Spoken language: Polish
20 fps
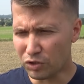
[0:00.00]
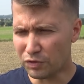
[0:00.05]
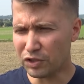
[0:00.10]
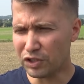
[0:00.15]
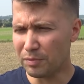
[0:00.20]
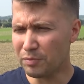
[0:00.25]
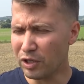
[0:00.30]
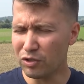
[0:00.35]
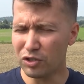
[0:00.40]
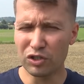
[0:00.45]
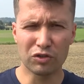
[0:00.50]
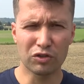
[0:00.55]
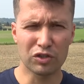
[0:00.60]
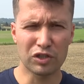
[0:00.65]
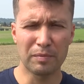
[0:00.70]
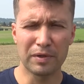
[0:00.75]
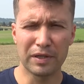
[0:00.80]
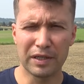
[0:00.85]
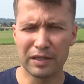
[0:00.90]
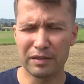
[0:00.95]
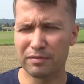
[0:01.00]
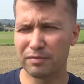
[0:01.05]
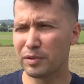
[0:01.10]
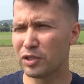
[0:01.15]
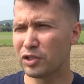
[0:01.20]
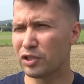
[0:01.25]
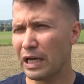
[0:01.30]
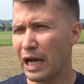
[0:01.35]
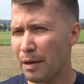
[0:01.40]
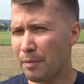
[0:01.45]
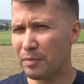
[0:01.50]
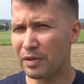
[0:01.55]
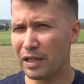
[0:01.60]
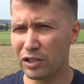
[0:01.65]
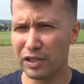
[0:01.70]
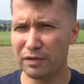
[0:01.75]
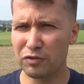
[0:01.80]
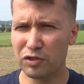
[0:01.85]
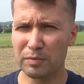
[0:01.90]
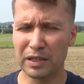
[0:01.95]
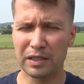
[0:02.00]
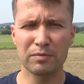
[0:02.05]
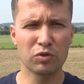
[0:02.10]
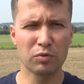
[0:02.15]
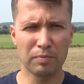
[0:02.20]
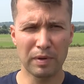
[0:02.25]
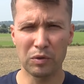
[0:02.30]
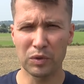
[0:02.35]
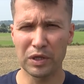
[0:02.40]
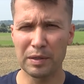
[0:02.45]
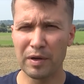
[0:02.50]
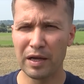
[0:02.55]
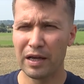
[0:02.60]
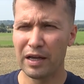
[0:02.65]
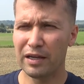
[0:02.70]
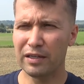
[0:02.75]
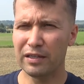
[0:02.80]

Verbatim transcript: Oczywiście, nie chodzi o to, żeby być hamem dla dziewczyn takim zupełnym,